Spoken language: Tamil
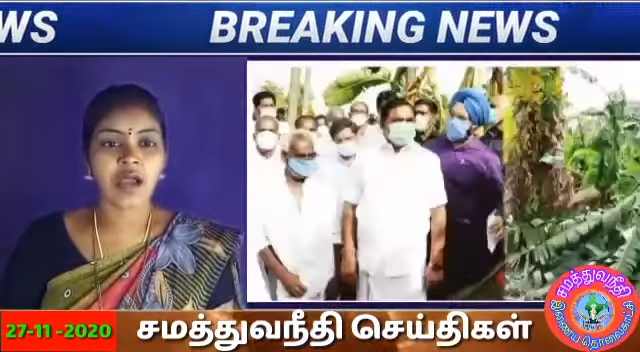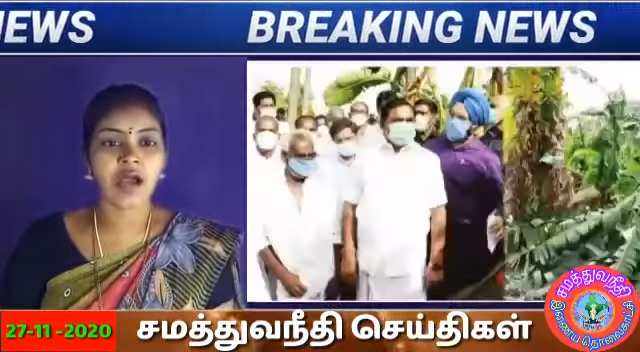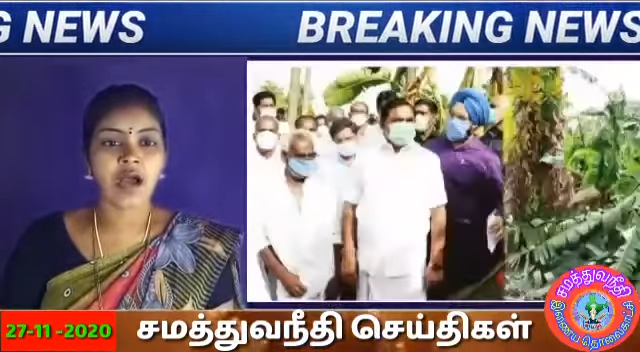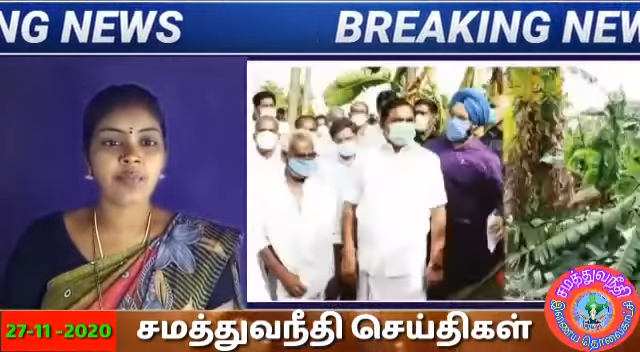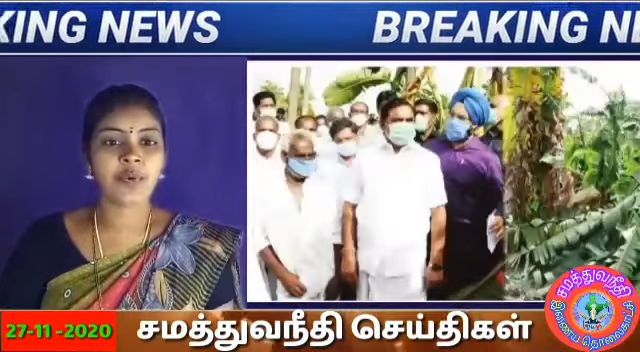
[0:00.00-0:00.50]

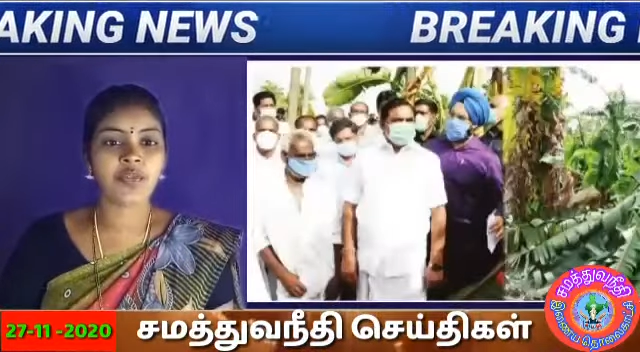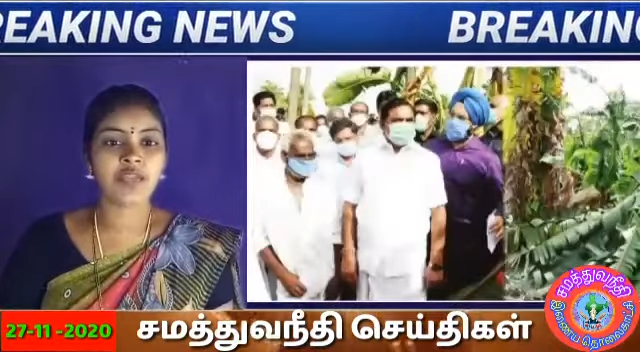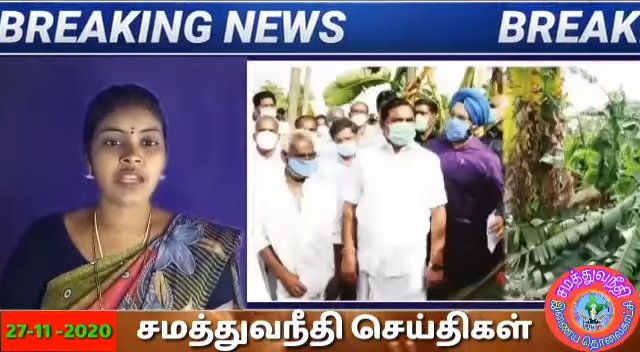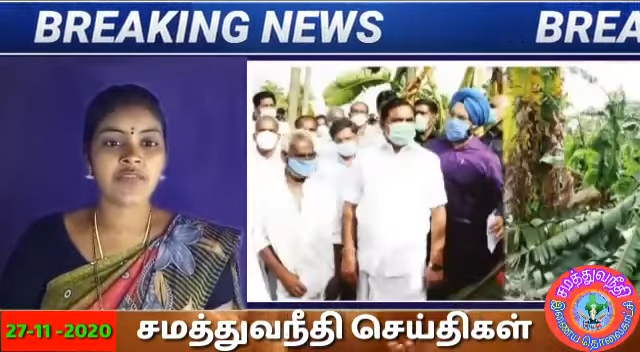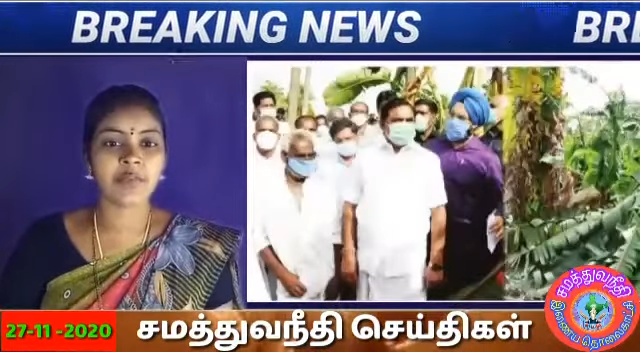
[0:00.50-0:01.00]
அப்போது
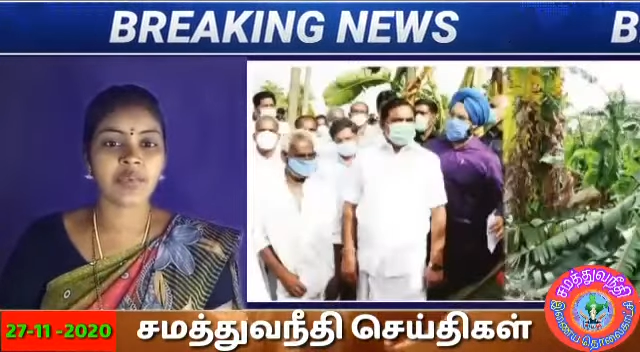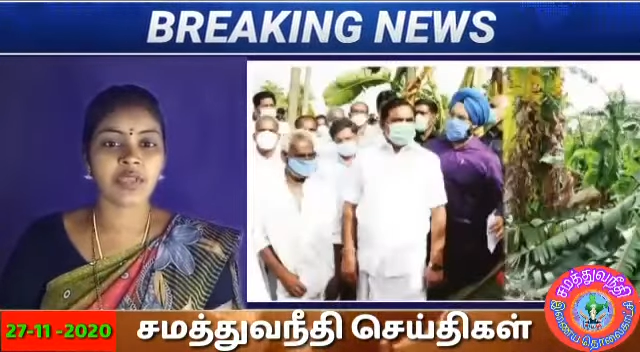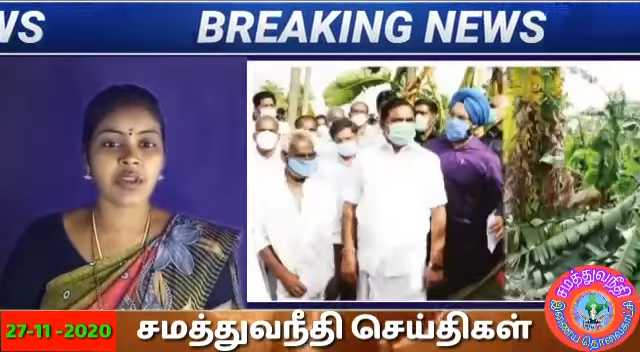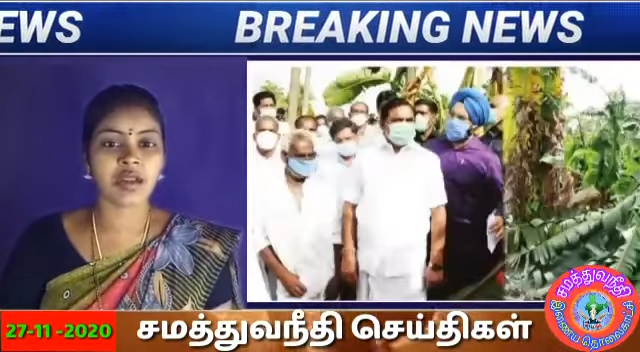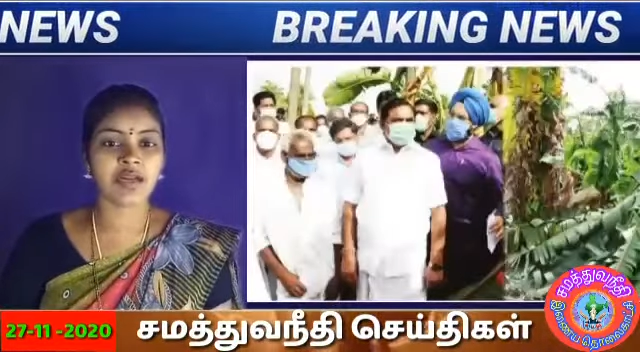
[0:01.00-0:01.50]
நிவர்
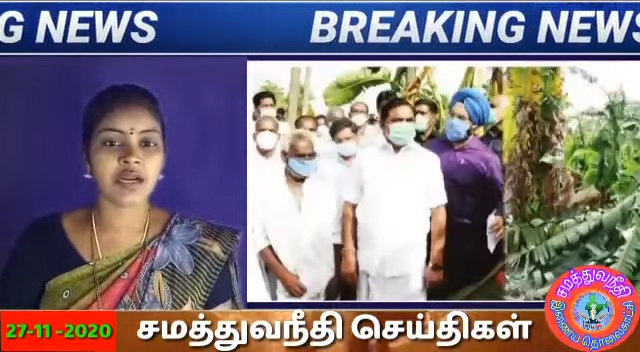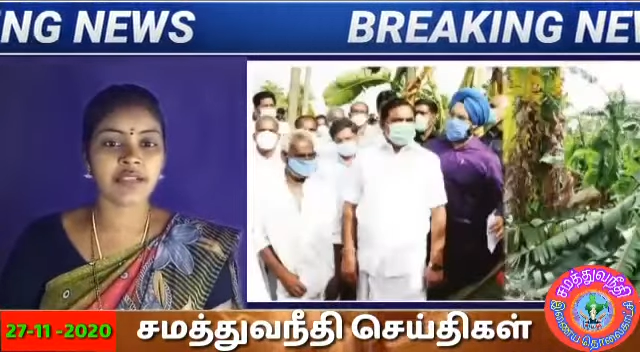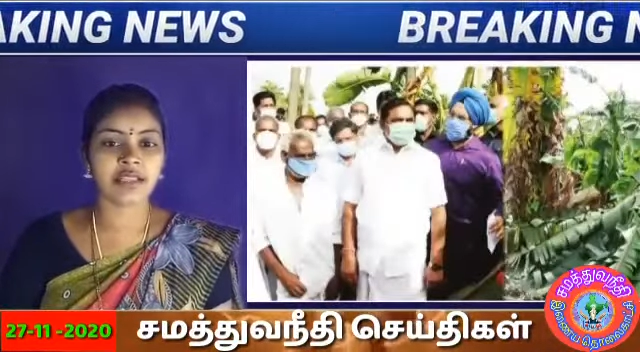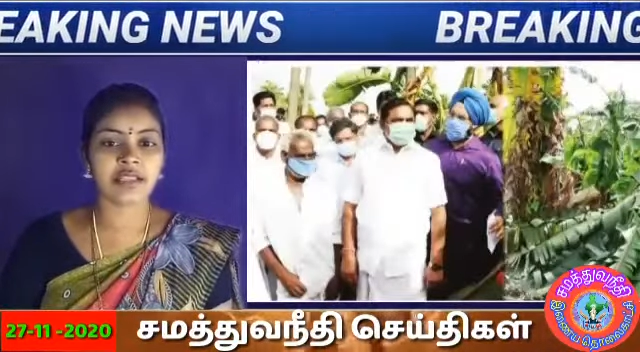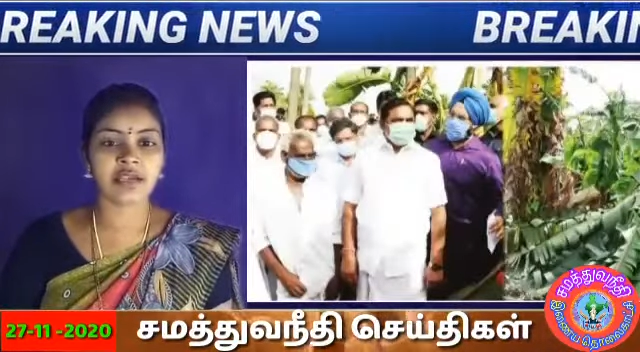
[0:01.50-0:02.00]
புயலால்
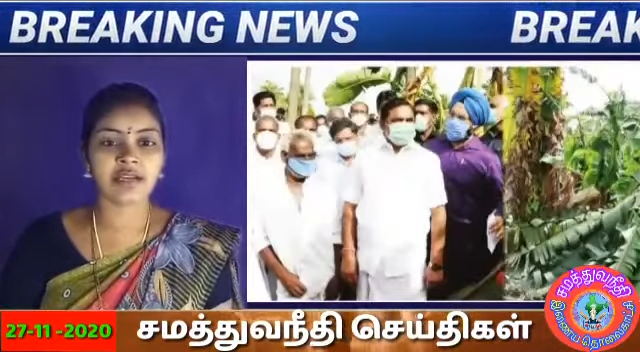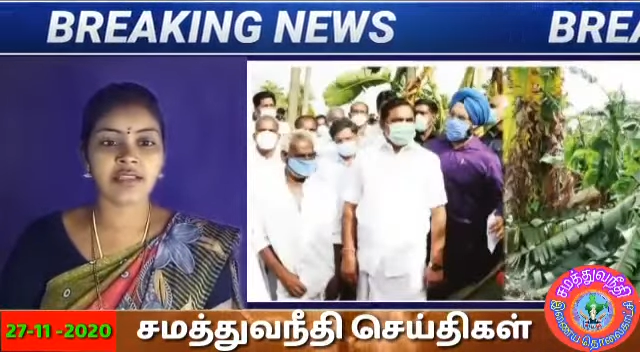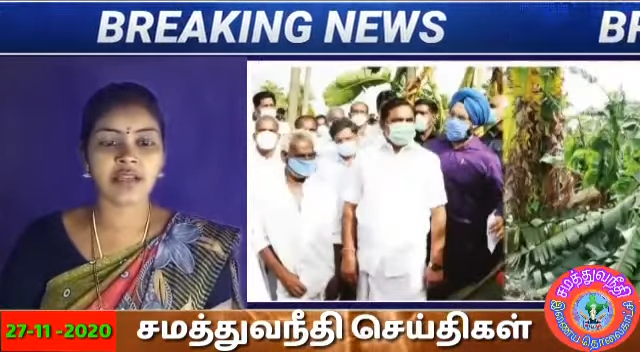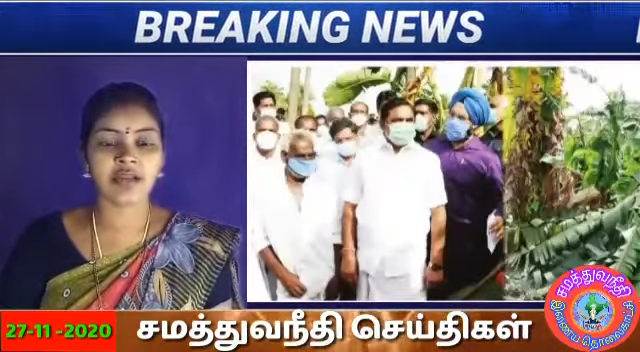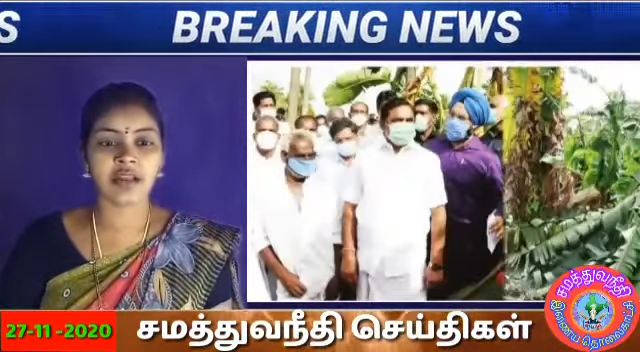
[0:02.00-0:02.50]
கடந்த இரண்டு
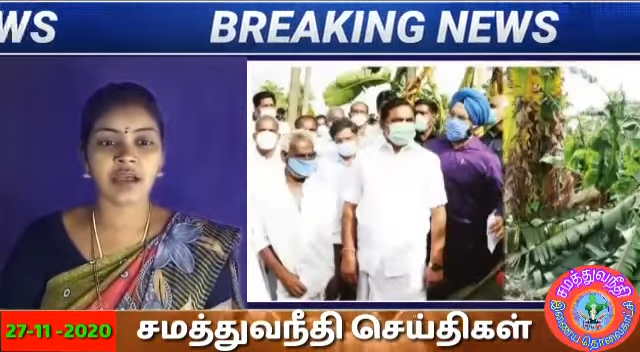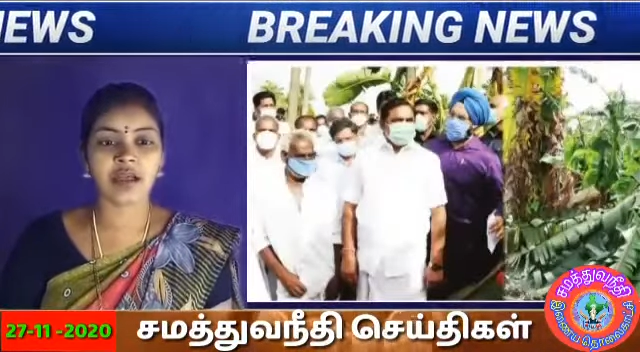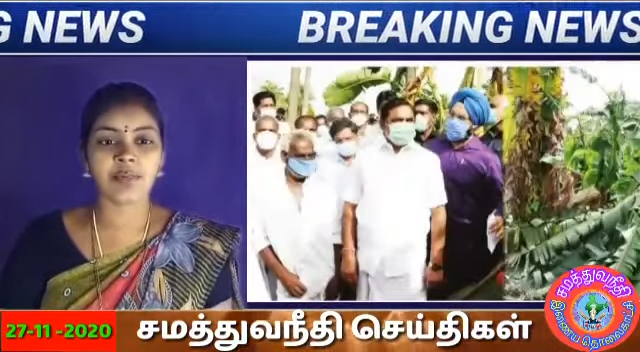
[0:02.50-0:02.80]
தினங்களாக